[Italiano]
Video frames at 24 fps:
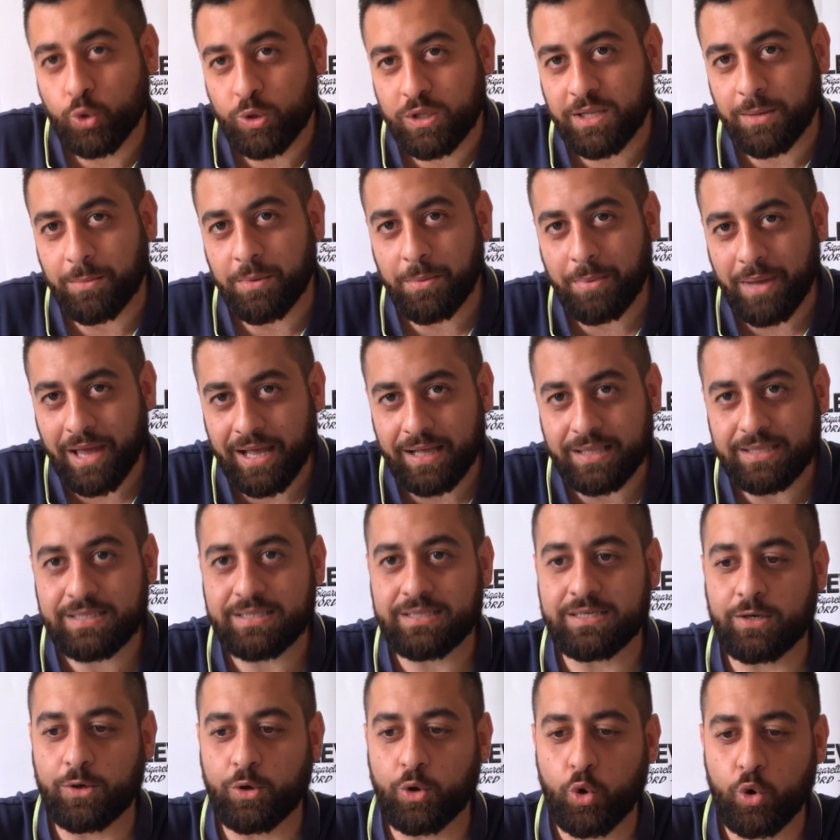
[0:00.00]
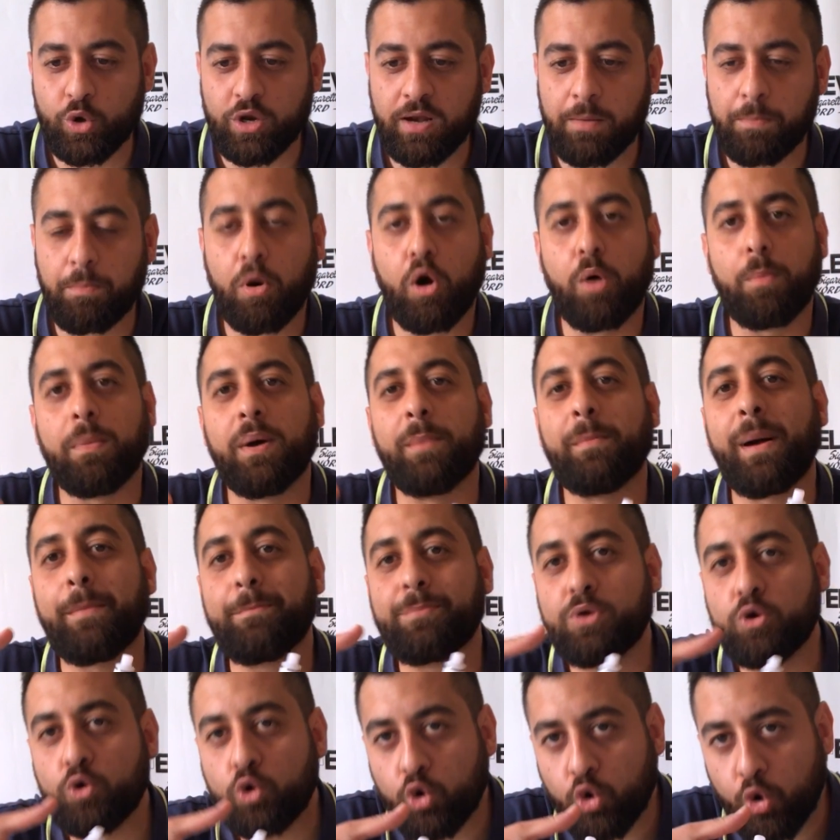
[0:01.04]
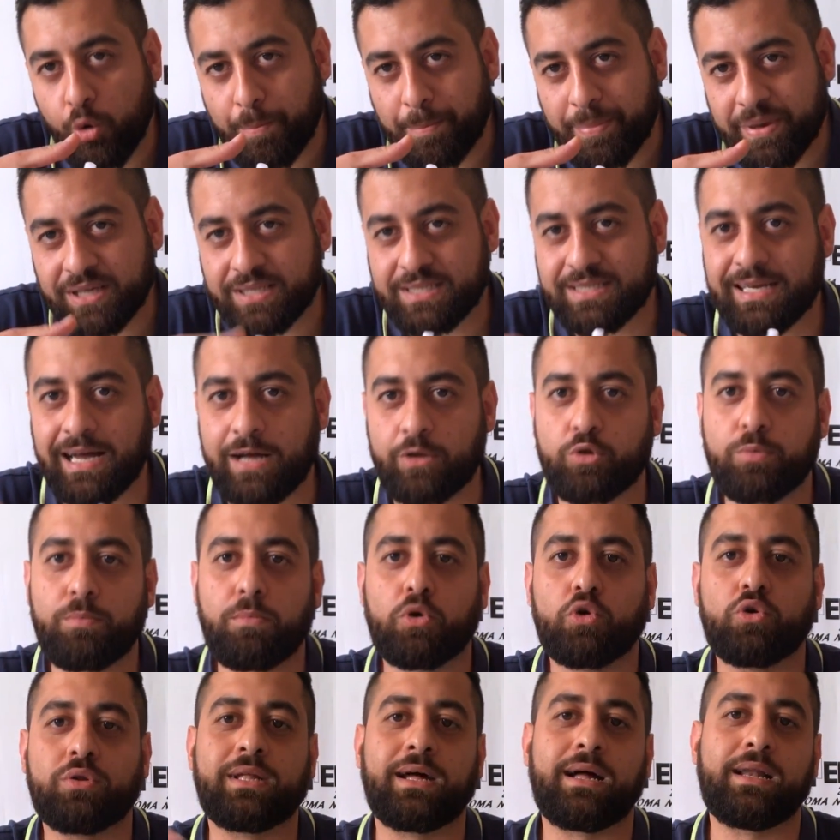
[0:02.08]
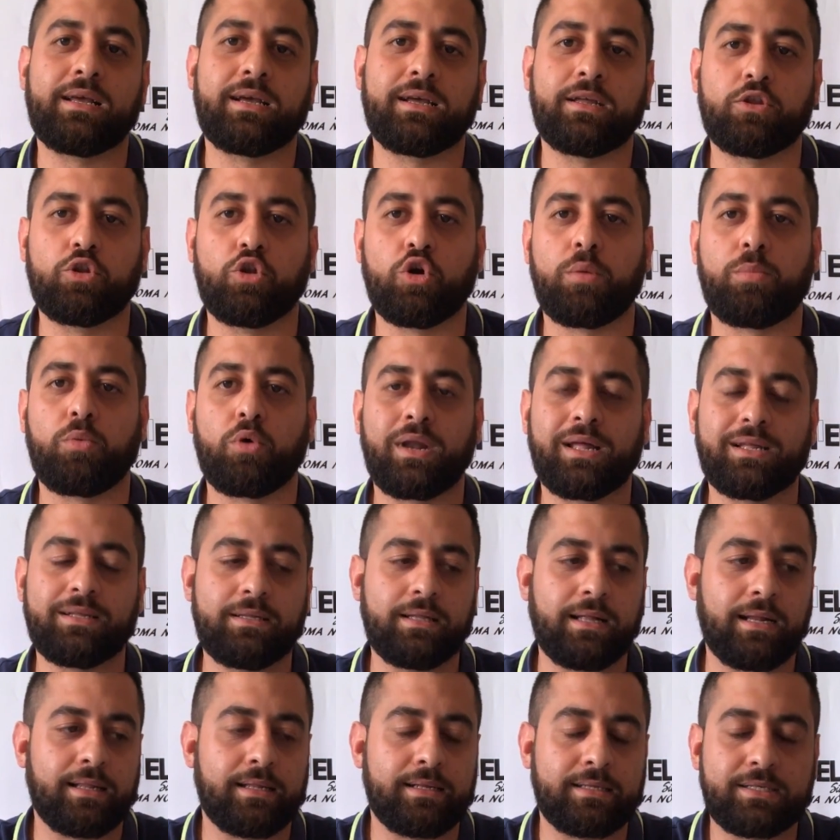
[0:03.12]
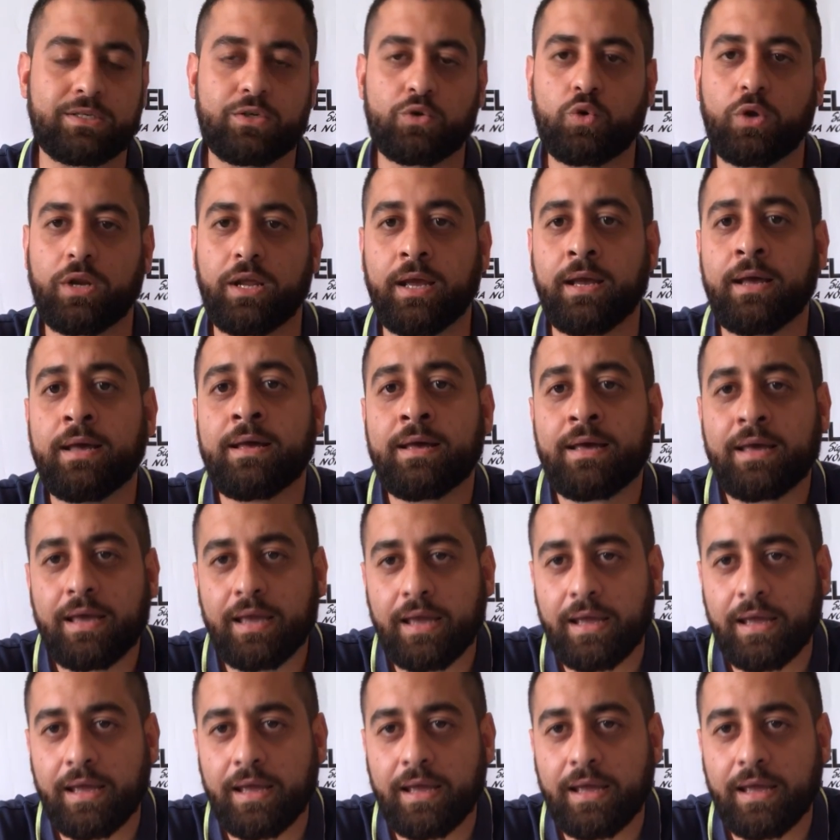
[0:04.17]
ultimi pezzi con il POM ma più compressato in modo tale che dopo la dilatazione